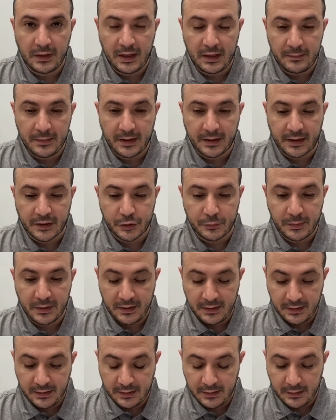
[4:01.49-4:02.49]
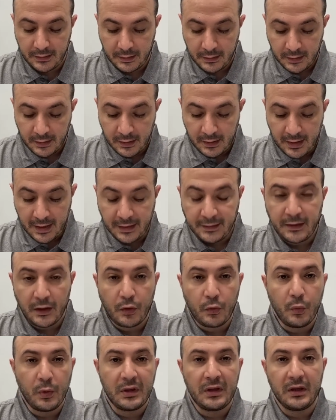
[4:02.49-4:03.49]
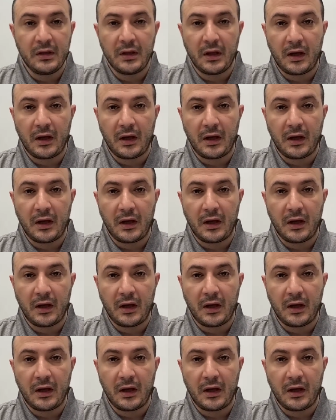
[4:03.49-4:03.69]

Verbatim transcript: لأمريكا الشمالية هيدا هو اللي